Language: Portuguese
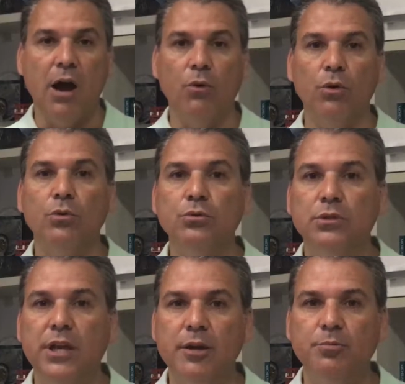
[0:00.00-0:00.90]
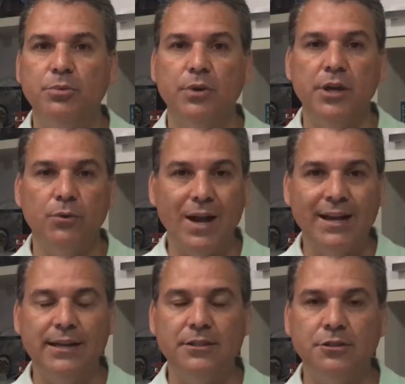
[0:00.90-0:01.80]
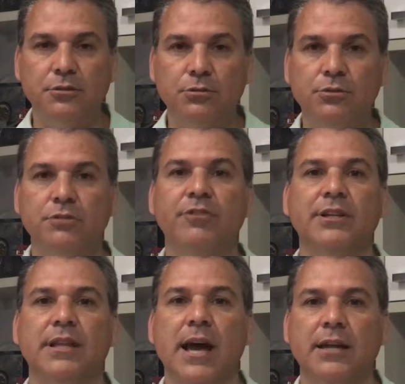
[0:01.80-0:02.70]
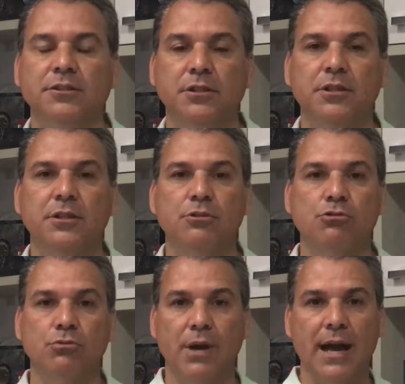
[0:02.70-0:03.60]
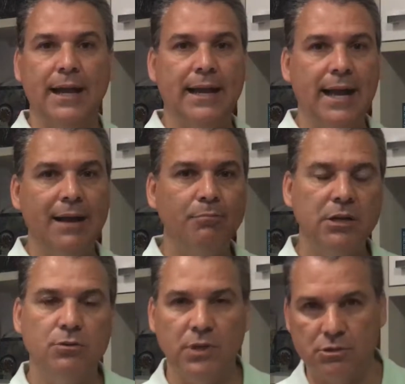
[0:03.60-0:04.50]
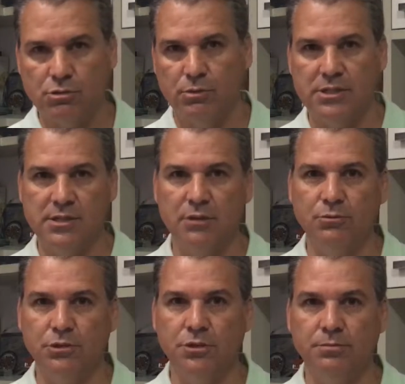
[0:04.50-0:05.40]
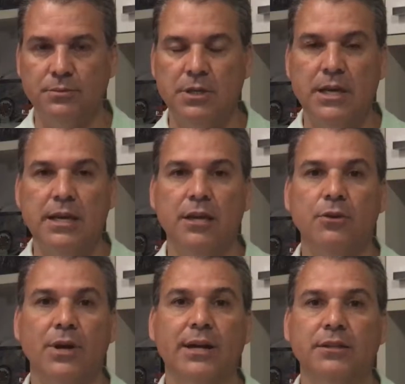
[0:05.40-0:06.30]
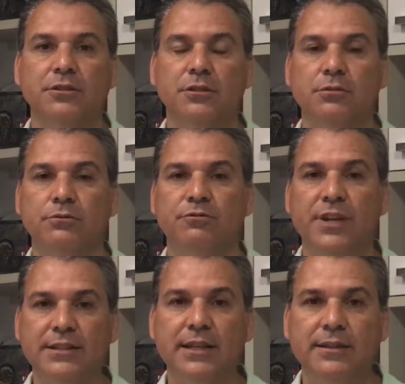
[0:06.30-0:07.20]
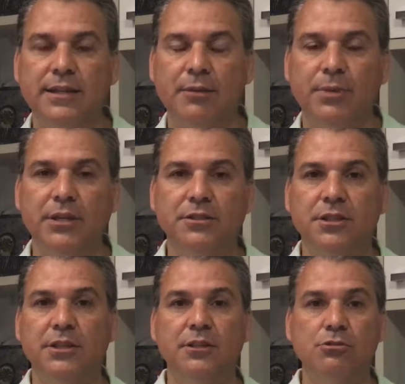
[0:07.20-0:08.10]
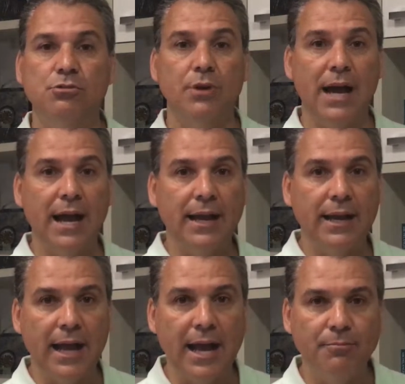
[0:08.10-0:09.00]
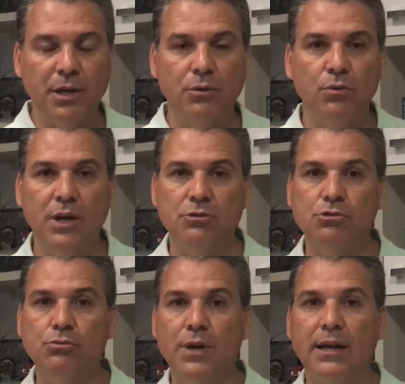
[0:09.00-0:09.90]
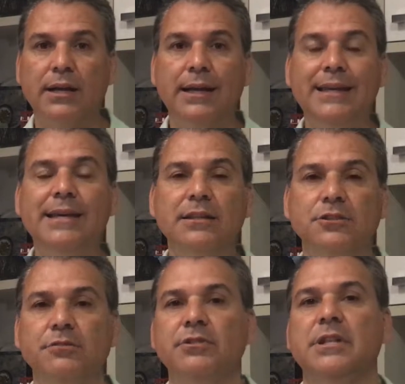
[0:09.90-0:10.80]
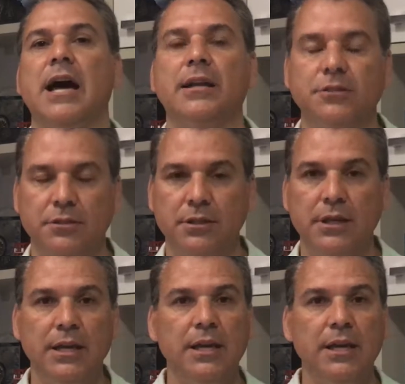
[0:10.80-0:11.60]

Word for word: Ao longo tempo, eu acredito de verdade que isso acaba com a sua saúde. Eu acredito verdadeiramente que isso acaba com a sua criatividade.